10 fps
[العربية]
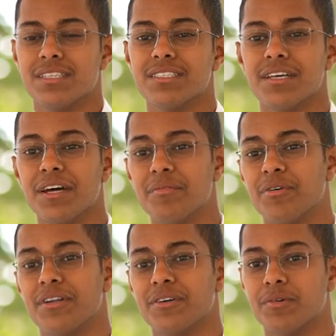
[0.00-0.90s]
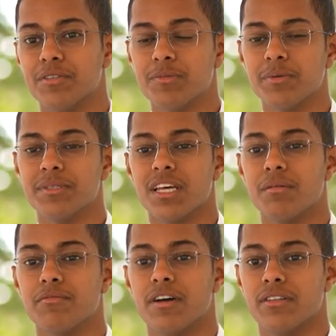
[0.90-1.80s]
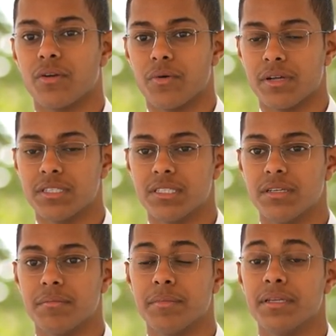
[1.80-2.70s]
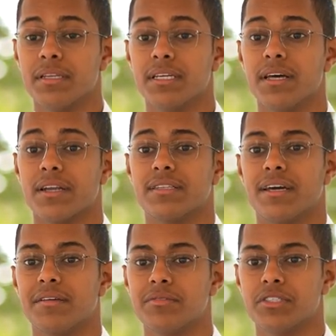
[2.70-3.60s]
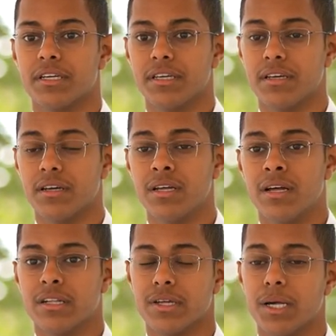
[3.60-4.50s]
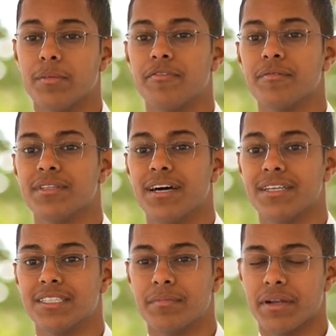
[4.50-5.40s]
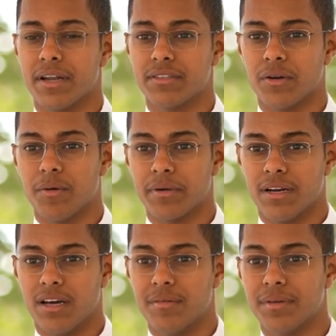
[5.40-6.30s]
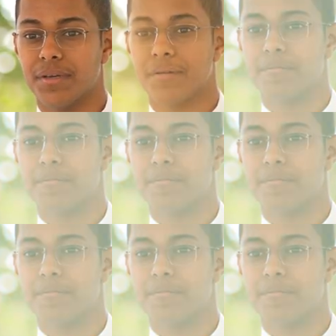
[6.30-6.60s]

السلام عليكم اسمي وسام فهد القرشي من إدارة تعليم الشرقية طالب في مدارس منارات الخبر العالمية